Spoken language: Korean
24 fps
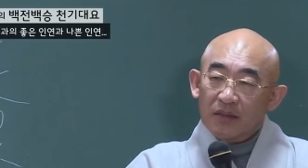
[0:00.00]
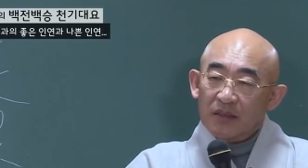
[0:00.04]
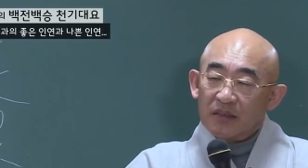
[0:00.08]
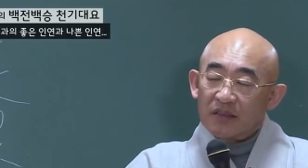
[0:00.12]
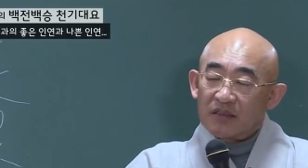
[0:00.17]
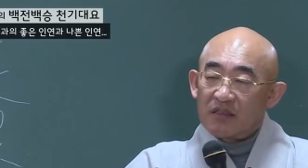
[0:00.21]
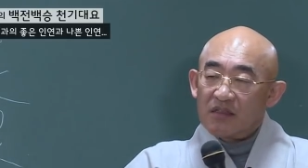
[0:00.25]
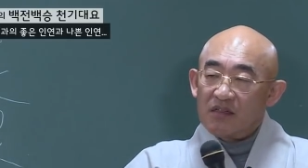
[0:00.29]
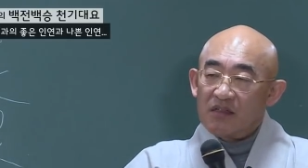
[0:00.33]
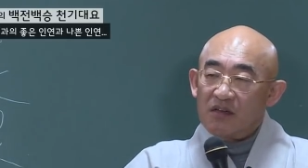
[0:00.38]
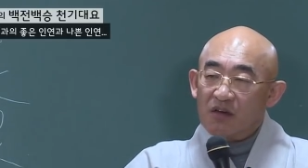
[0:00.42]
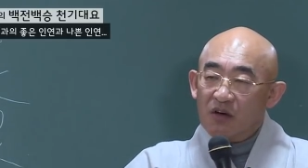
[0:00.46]

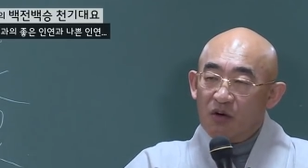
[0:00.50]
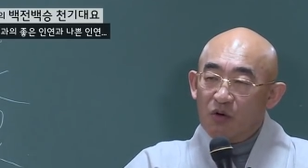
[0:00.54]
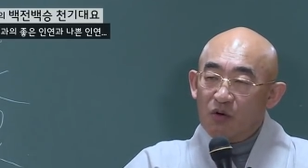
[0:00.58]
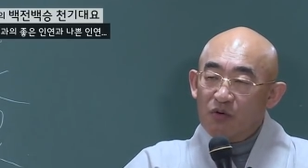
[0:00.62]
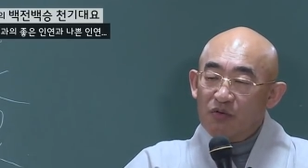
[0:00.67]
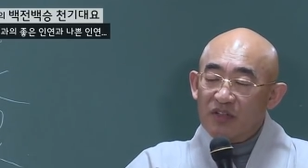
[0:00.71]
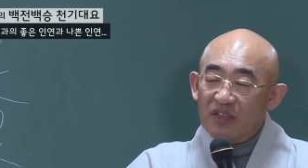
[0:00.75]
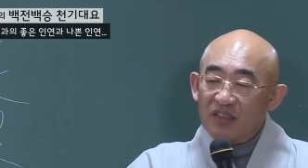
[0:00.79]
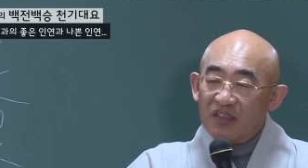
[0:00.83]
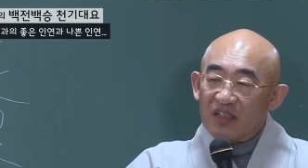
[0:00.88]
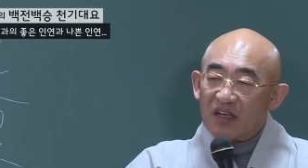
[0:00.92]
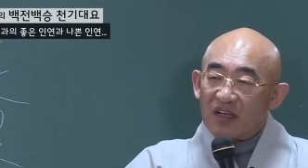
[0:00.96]
설령
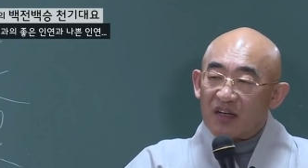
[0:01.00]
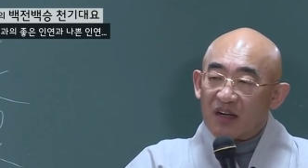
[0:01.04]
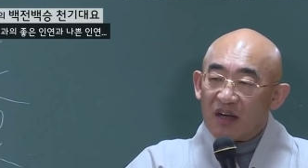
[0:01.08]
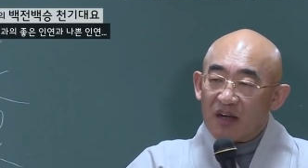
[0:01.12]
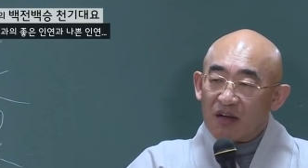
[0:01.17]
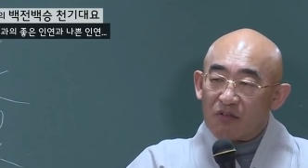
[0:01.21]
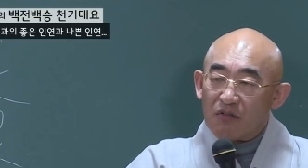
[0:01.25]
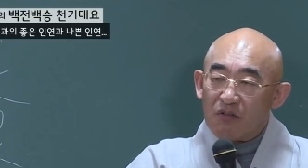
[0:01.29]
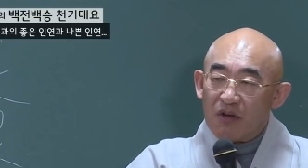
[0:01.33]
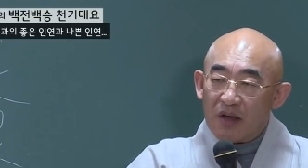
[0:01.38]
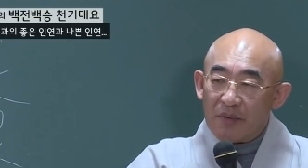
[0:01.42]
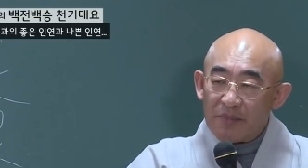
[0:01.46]

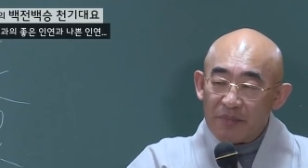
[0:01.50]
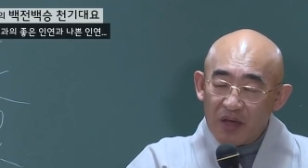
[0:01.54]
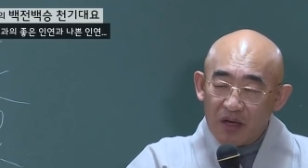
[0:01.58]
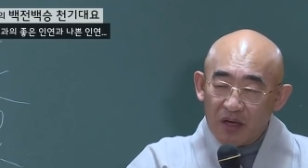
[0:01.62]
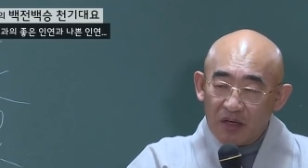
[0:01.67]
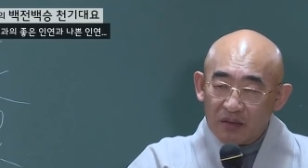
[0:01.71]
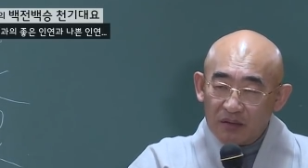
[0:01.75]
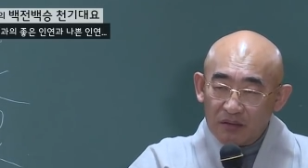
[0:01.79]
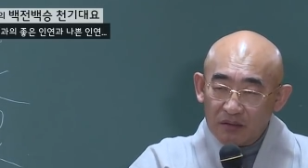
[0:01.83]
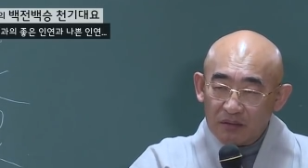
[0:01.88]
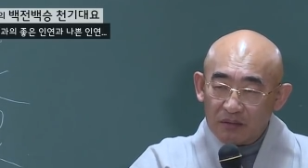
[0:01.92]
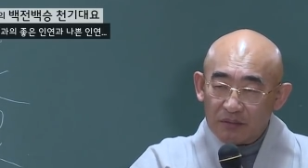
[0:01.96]
어울린다라고
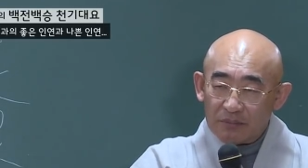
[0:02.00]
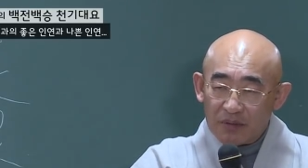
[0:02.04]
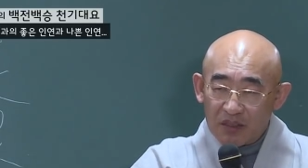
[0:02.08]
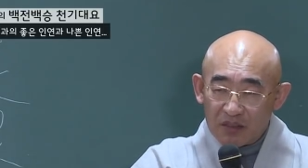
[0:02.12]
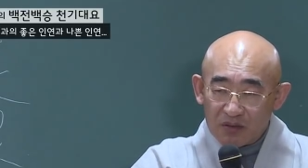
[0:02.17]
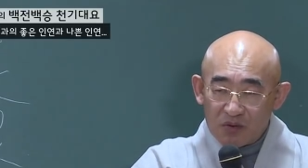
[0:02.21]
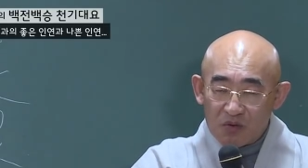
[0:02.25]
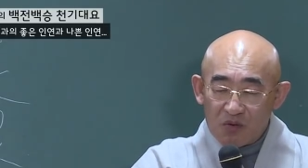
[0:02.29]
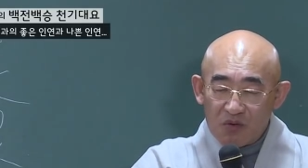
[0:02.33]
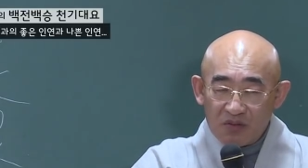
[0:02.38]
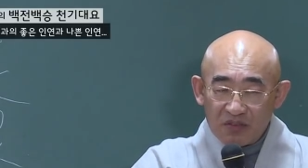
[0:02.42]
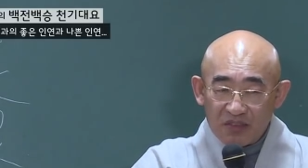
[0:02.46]
하면
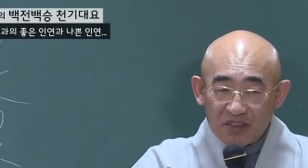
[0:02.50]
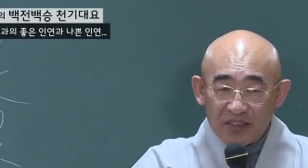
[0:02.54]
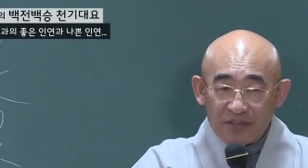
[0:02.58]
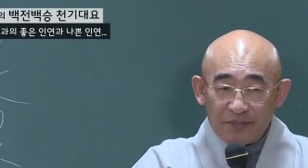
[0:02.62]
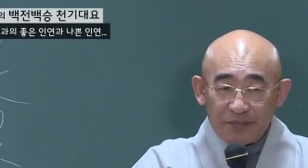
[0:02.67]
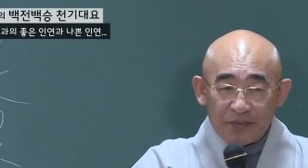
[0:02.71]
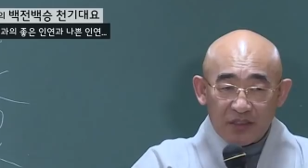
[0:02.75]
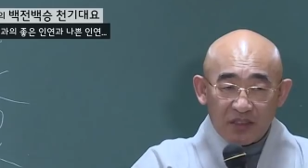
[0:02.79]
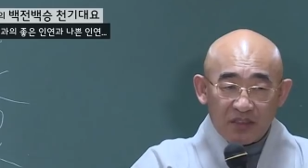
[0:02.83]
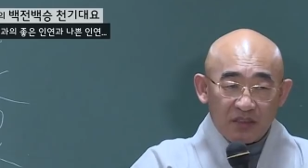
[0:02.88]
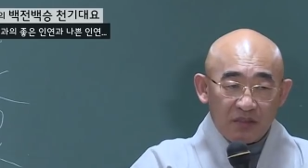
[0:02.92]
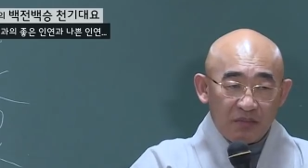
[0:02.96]
바로
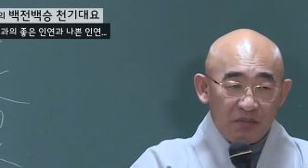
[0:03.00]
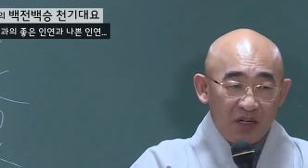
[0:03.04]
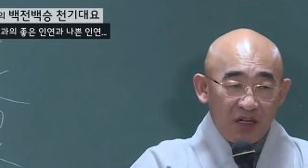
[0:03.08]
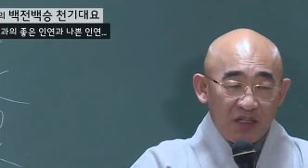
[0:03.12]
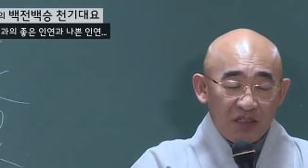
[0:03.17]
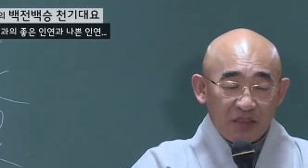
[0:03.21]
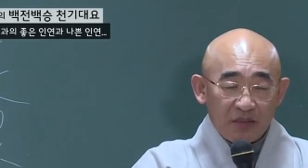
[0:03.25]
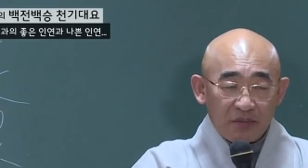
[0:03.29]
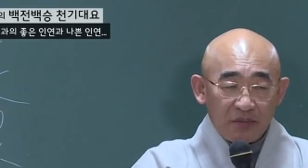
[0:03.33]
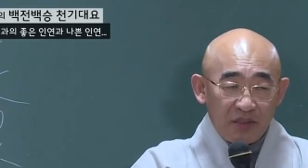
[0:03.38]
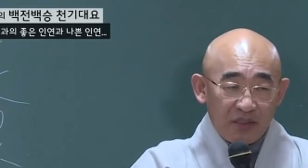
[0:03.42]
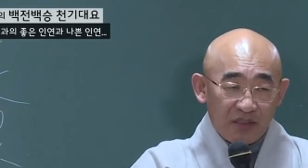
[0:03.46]
공자님께서
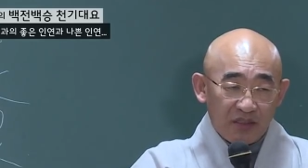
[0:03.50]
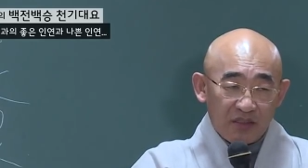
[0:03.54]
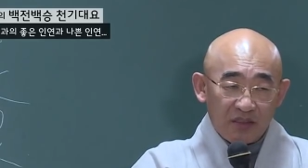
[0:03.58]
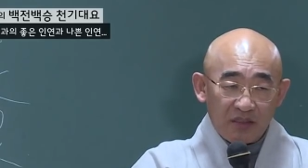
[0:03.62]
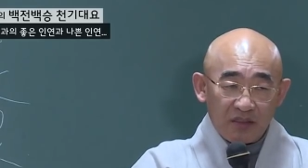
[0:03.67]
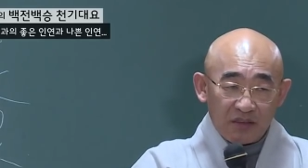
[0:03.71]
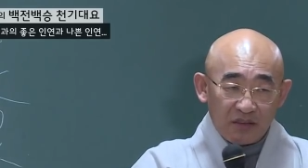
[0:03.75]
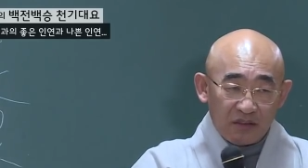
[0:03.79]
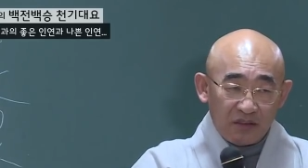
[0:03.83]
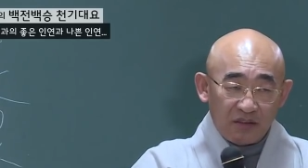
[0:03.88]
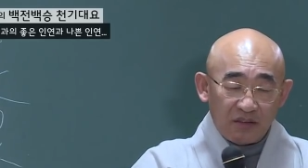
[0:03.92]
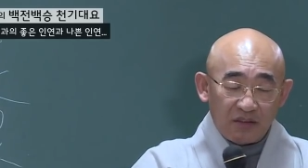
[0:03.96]

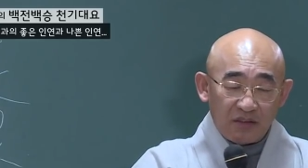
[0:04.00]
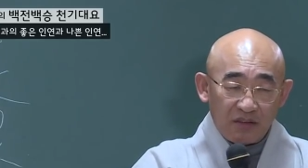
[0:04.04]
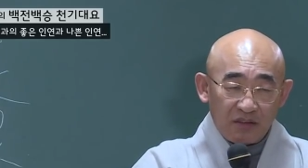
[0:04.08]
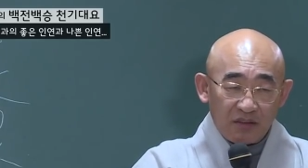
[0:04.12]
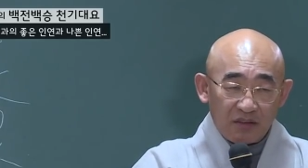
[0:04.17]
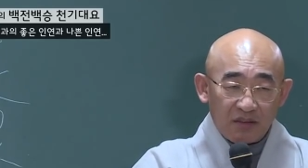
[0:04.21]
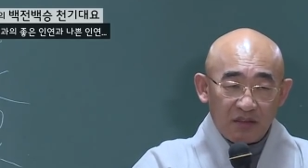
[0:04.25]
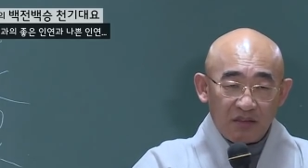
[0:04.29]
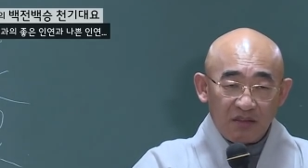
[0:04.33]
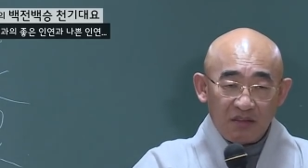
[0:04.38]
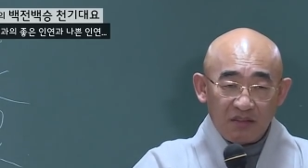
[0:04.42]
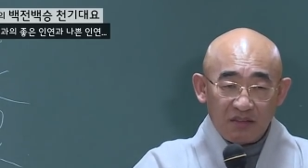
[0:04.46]
말씀하셨듯이
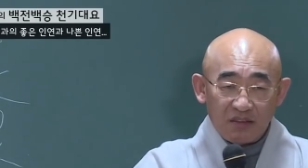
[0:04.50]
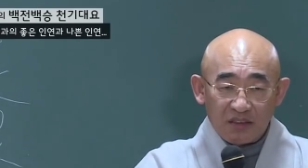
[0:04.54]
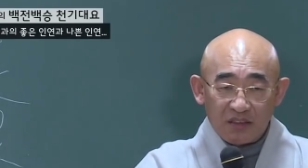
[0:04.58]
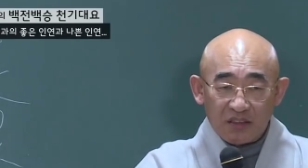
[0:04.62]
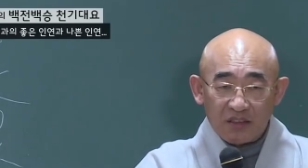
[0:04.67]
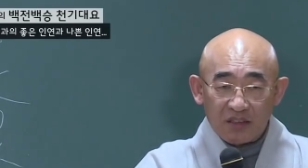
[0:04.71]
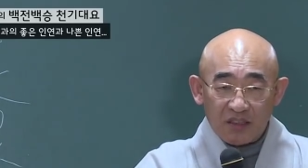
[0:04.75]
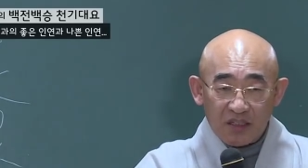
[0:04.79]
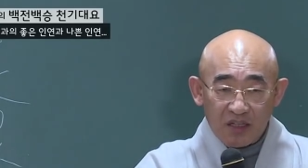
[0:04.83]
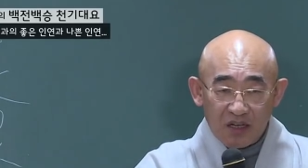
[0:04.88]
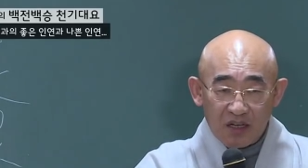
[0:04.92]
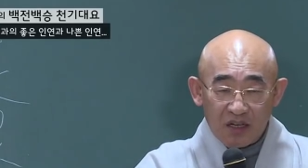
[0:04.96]

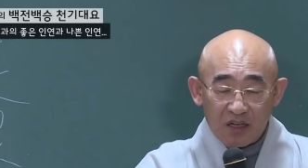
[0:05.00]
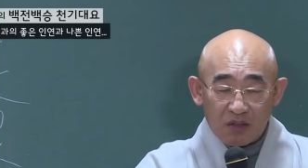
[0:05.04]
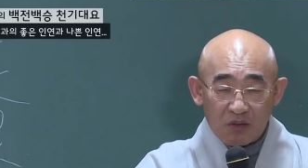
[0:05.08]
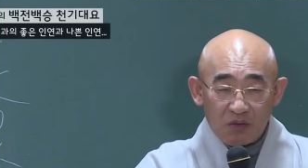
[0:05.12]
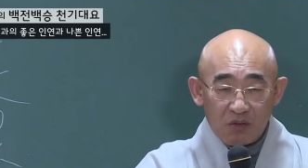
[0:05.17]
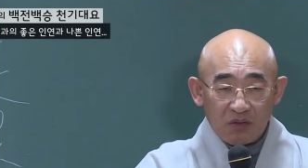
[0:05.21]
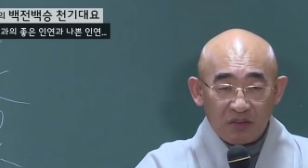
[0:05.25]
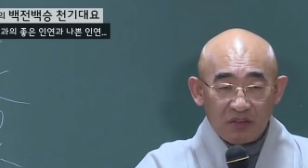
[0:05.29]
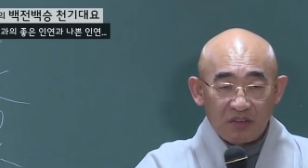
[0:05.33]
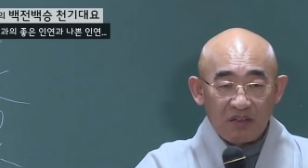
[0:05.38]
성실하고